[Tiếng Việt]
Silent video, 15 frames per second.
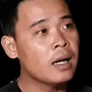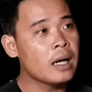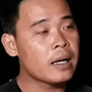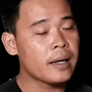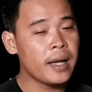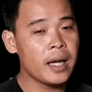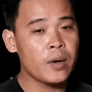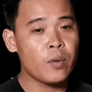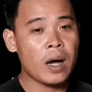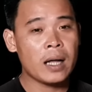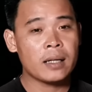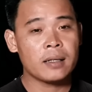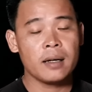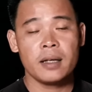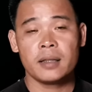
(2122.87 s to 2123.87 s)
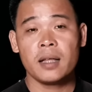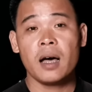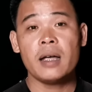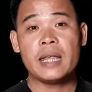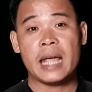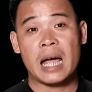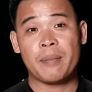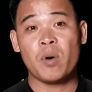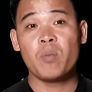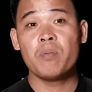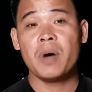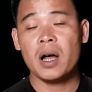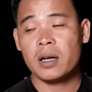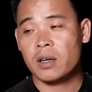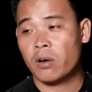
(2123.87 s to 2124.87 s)
đi qua đi tới nhà bỗng
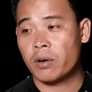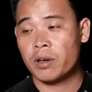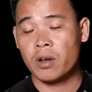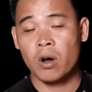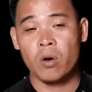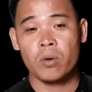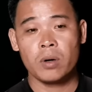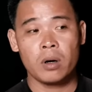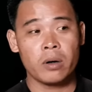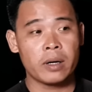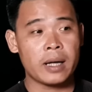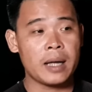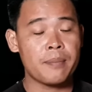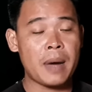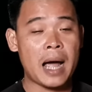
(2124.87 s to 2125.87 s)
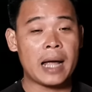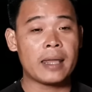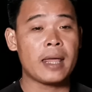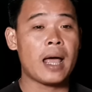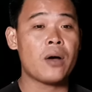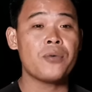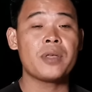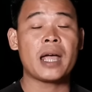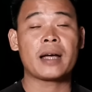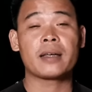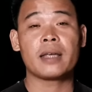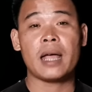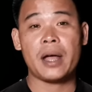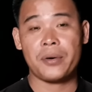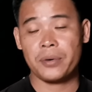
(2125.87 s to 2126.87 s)
mết rồi vô rồi cái bà cháu nhận
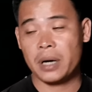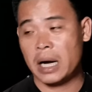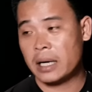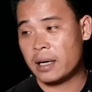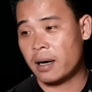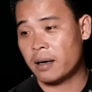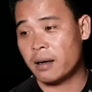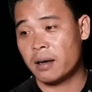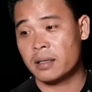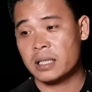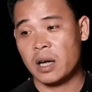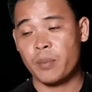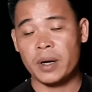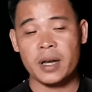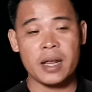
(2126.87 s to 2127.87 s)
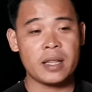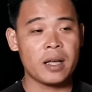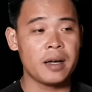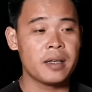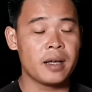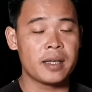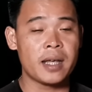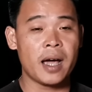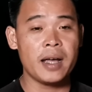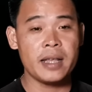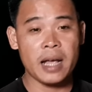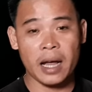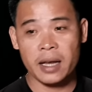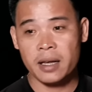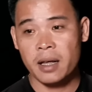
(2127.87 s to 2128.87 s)
nhau ra trời ơi sao mới đi tới giờ trễ
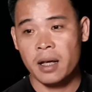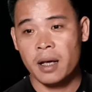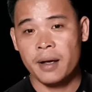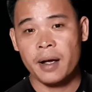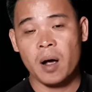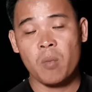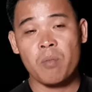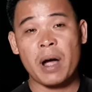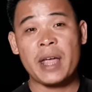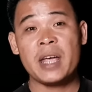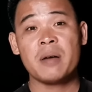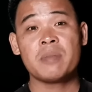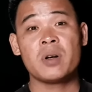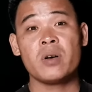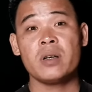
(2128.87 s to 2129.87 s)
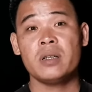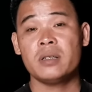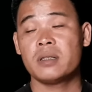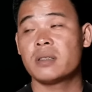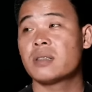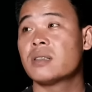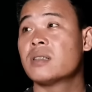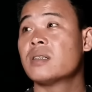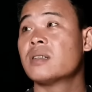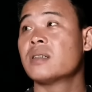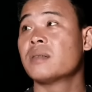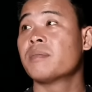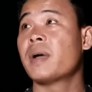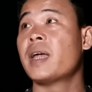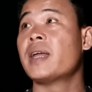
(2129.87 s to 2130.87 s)
vậy ông bảy ông nói
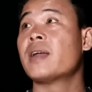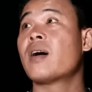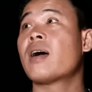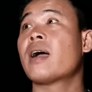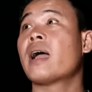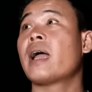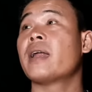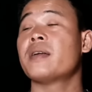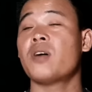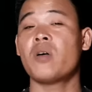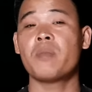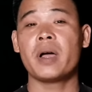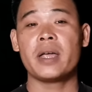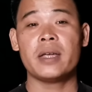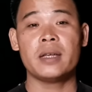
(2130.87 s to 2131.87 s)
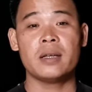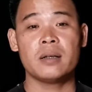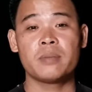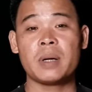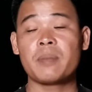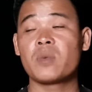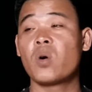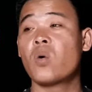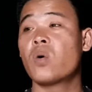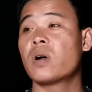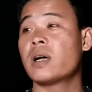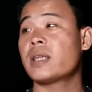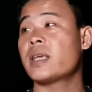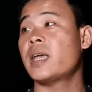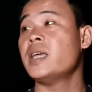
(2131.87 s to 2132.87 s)
bị nó hay nó bị năm khuôn
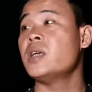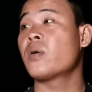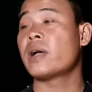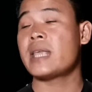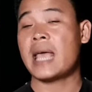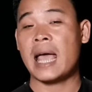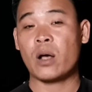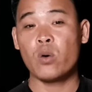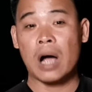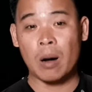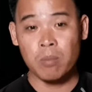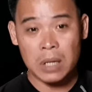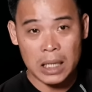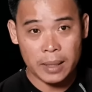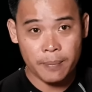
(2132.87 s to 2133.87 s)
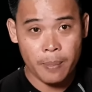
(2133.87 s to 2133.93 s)
nó chỉ vô cái nhà của ổng á